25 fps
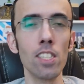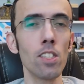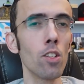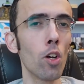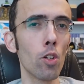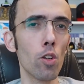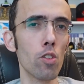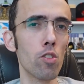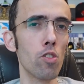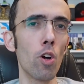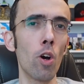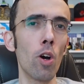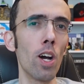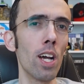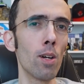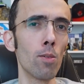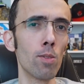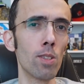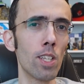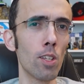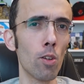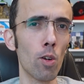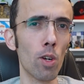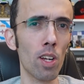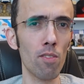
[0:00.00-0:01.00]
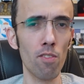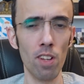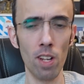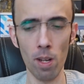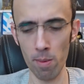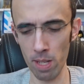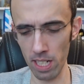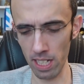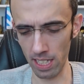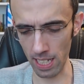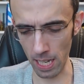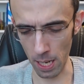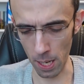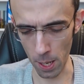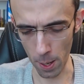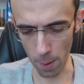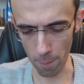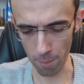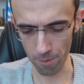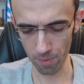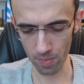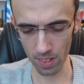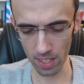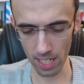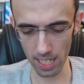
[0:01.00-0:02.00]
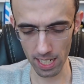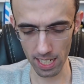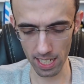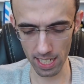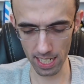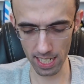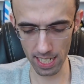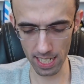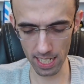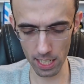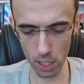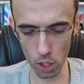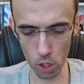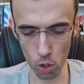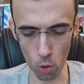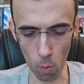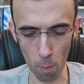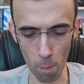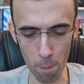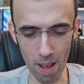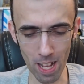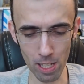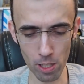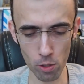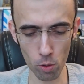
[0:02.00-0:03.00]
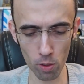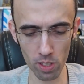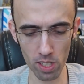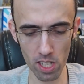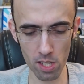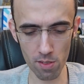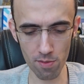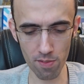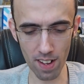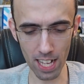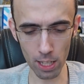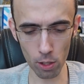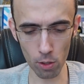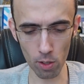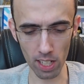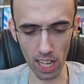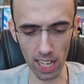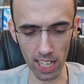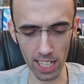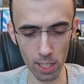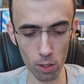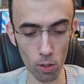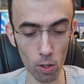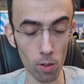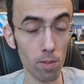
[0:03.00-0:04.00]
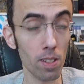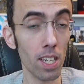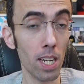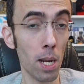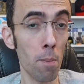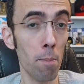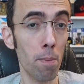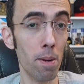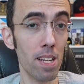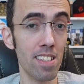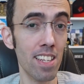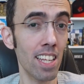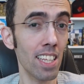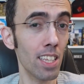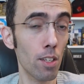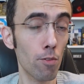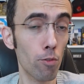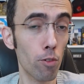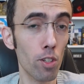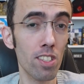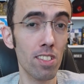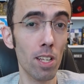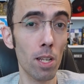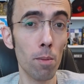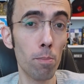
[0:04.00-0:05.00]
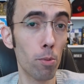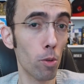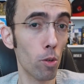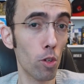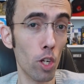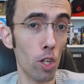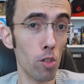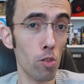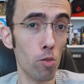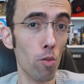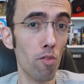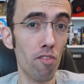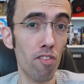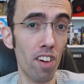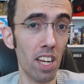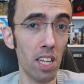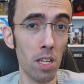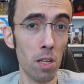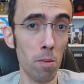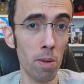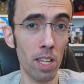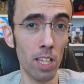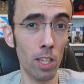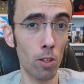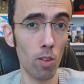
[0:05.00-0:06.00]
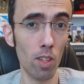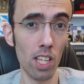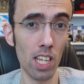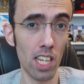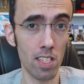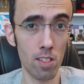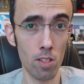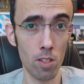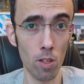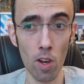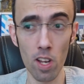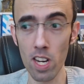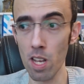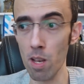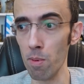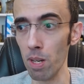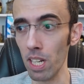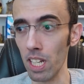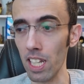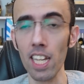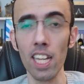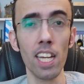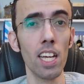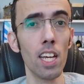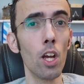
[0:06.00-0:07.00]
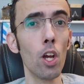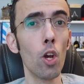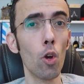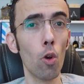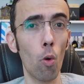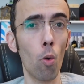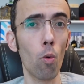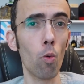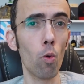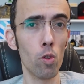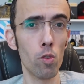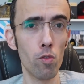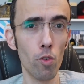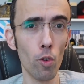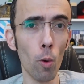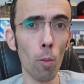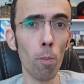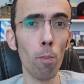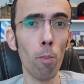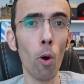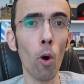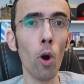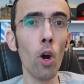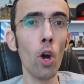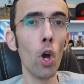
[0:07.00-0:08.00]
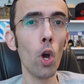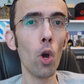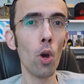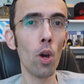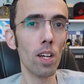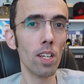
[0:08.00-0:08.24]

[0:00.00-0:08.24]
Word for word: Non lo so, è un titolo che veramente eh, non mi ha soddisfatto e che credo rappresenti forse il più grosso fallimento della storia perché con uno sviluppo